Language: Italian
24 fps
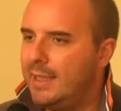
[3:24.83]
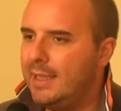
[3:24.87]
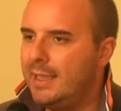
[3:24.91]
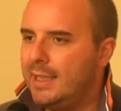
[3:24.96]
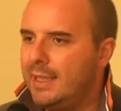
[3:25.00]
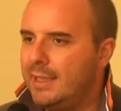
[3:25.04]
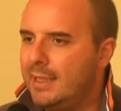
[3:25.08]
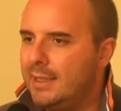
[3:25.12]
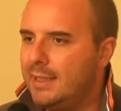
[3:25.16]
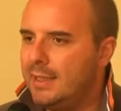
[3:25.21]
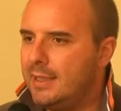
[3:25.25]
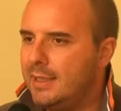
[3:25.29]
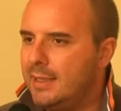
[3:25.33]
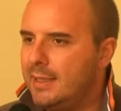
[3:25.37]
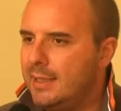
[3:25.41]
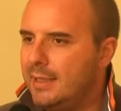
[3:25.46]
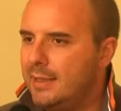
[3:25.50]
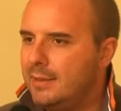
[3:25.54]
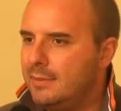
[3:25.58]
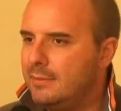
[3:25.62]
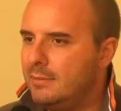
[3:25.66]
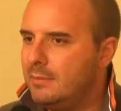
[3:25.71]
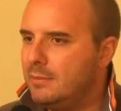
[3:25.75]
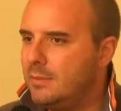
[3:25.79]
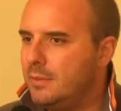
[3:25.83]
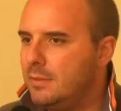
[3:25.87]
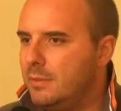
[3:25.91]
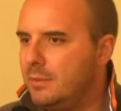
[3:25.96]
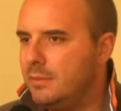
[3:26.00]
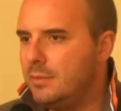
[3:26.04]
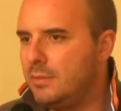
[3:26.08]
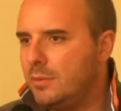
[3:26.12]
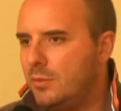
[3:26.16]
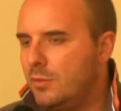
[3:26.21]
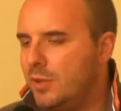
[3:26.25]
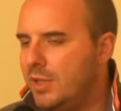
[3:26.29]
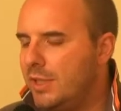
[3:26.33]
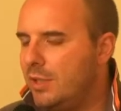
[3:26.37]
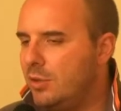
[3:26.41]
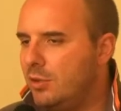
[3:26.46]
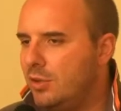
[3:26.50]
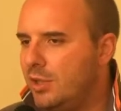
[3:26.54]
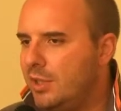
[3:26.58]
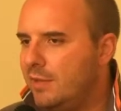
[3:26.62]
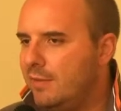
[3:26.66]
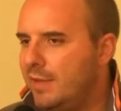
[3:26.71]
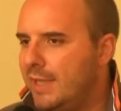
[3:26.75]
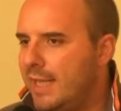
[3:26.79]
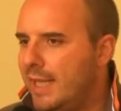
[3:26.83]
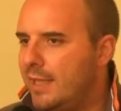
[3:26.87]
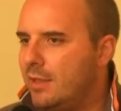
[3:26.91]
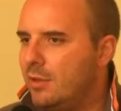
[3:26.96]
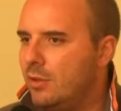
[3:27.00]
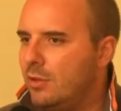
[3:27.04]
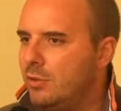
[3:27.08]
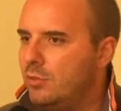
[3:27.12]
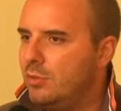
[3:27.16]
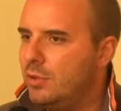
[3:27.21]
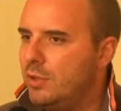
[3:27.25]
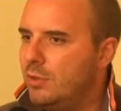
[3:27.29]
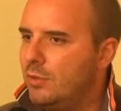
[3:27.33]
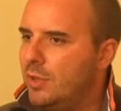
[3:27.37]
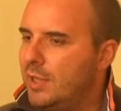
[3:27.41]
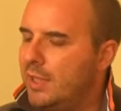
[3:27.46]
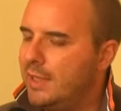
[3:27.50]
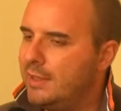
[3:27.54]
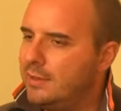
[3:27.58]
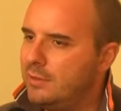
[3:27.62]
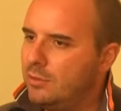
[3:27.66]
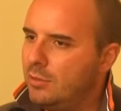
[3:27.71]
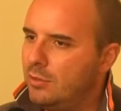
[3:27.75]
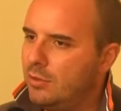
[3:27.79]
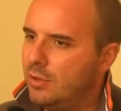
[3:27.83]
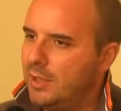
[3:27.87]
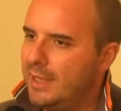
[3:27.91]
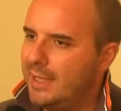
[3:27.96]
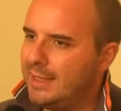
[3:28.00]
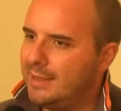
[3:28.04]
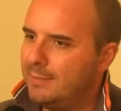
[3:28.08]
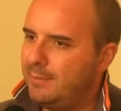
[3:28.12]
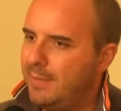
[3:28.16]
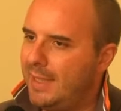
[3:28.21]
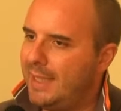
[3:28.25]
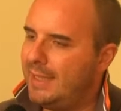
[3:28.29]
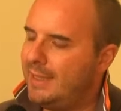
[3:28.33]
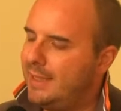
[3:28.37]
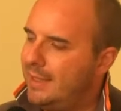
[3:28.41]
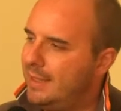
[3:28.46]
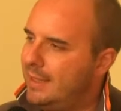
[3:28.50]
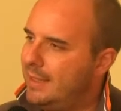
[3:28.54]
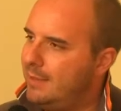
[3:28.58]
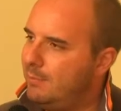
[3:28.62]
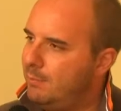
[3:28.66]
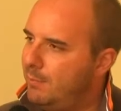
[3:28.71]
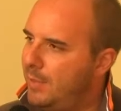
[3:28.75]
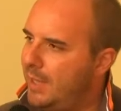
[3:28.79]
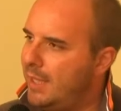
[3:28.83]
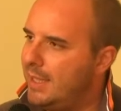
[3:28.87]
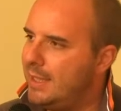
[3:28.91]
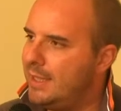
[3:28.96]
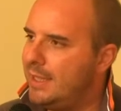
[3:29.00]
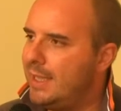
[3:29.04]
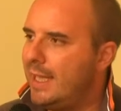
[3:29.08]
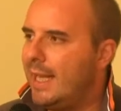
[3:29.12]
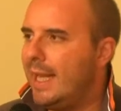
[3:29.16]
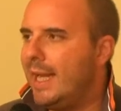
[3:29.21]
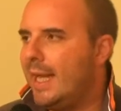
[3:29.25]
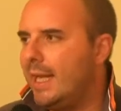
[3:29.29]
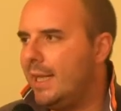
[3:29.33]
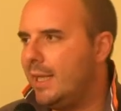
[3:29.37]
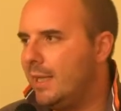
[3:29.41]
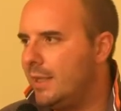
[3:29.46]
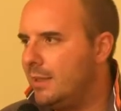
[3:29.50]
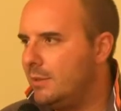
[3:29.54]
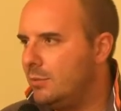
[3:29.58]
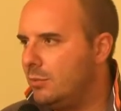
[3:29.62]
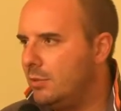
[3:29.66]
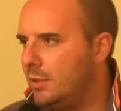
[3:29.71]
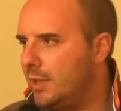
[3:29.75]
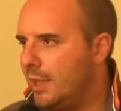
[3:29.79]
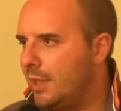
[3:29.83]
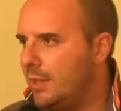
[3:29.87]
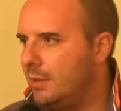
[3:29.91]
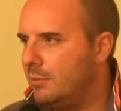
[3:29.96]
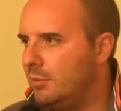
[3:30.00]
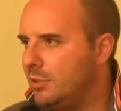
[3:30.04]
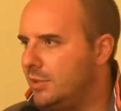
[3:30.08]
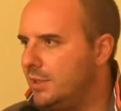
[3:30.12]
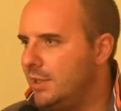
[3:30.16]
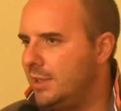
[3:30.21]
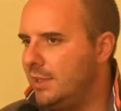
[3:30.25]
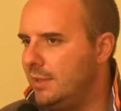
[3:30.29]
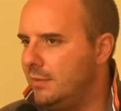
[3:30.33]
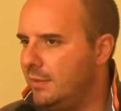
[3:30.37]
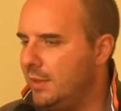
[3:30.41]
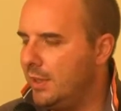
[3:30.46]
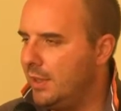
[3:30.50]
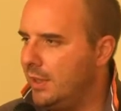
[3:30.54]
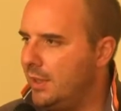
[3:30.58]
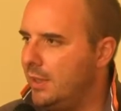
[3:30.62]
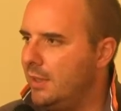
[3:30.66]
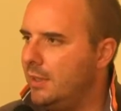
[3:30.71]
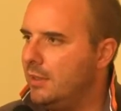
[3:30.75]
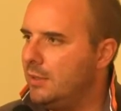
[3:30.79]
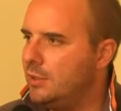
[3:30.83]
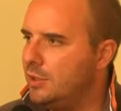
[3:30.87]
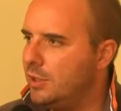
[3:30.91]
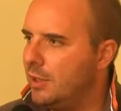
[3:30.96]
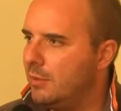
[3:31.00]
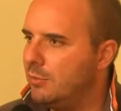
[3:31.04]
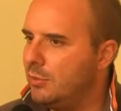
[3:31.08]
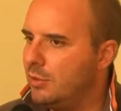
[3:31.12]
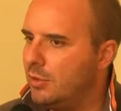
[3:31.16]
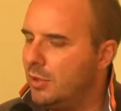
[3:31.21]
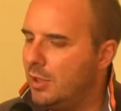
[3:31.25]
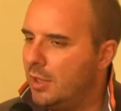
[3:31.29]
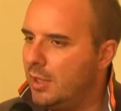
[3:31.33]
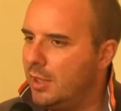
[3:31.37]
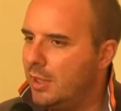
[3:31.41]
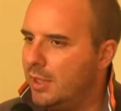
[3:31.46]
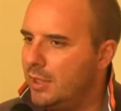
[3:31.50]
ehm, quindi condividendone tutti quelli che sono gli aspetti, gli impegni e anche i risultati positivi che diciamo,